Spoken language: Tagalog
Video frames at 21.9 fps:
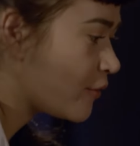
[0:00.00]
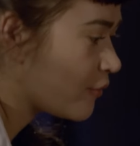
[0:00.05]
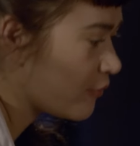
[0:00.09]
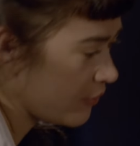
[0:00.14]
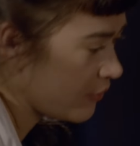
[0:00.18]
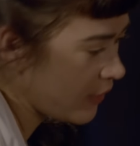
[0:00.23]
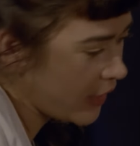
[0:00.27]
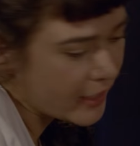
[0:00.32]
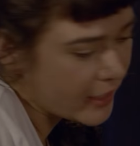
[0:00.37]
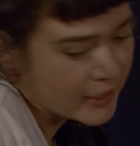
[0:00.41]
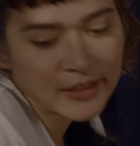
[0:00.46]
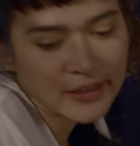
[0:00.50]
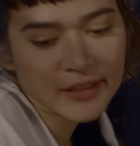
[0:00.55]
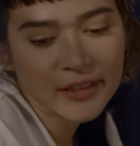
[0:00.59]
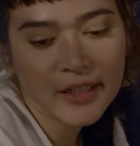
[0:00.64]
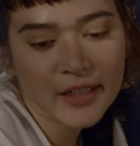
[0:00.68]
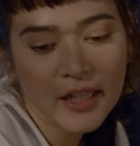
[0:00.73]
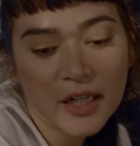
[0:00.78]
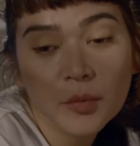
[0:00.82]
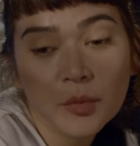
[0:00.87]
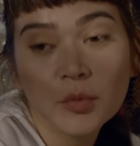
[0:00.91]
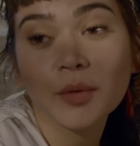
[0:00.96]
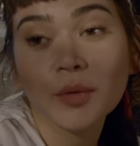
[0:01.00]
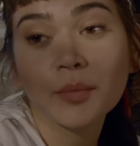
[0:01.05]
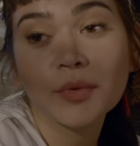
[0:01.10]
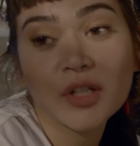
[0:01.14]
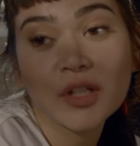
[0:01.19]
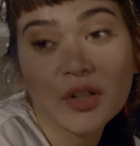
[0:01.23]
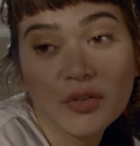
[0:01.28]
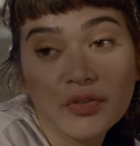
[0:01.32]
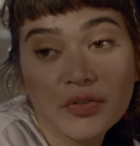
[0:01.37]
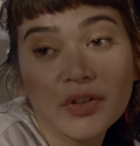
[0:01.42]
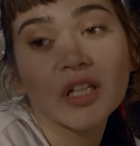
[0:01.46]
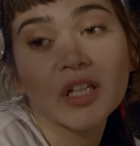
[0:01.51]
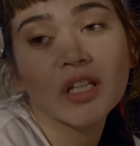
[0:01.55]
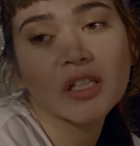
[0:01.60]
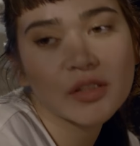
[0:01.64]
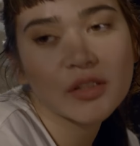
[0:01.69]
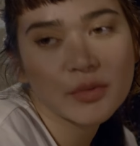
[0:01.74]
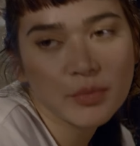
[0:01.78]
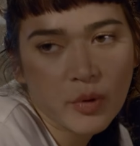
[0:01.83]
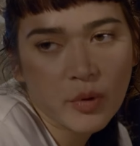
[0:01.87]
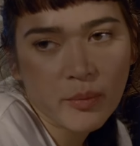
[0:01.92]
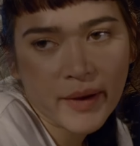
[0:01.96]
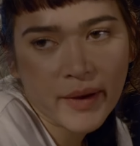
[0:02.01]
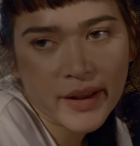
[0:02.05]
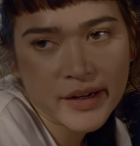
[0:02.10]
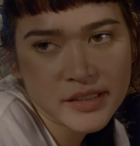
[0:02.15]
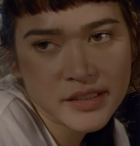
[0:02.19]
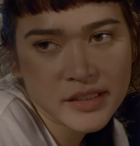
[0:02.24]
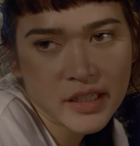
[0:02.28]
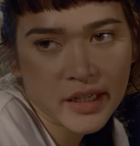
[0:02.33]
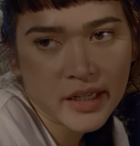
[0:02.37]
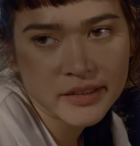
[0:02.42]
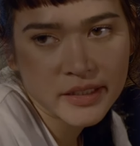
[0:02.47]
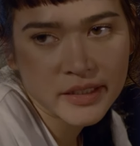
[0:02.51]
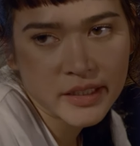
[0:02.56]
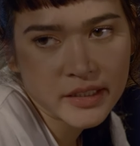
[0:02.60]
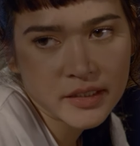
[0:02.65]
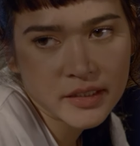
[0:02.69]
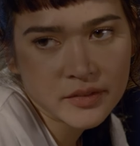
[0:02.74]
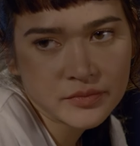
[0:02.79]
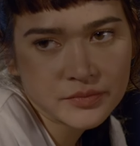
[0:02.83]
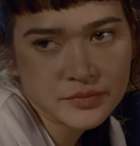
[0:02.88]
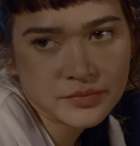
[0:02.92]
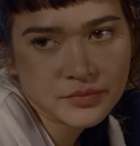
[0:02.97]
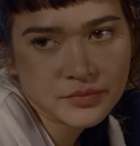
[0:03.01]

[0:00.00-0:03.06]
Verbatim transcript: Fine. Kalimutan mo na yung feelings mo para sa kanya.